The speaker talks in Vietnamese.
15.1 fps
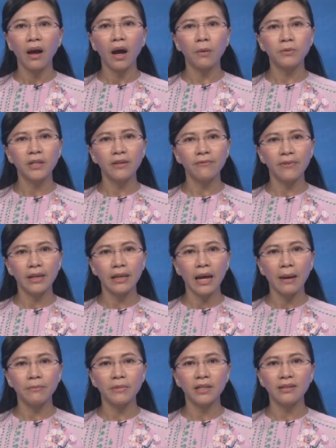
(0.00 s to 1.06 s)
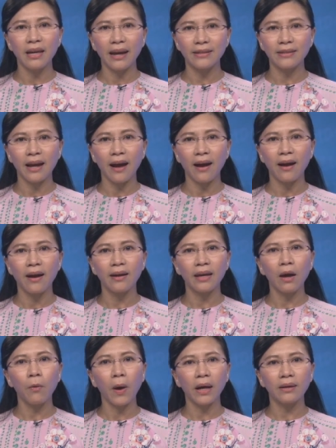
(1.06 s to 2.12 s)
học sinh Việt Nam được dạy rằng
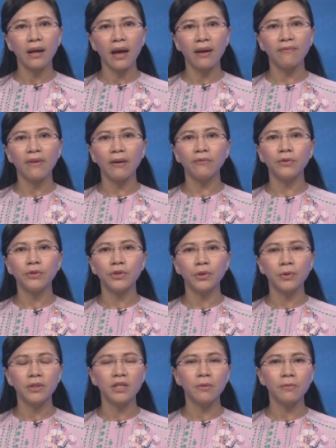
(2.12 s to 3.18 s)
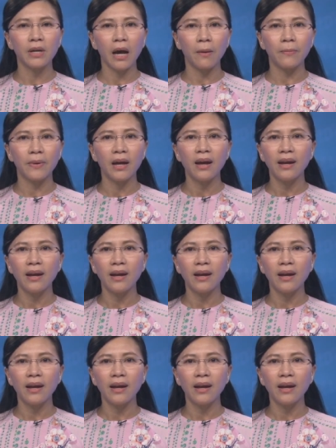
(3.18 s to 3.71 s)
các hoàng đế và vua chúa Trung Cộng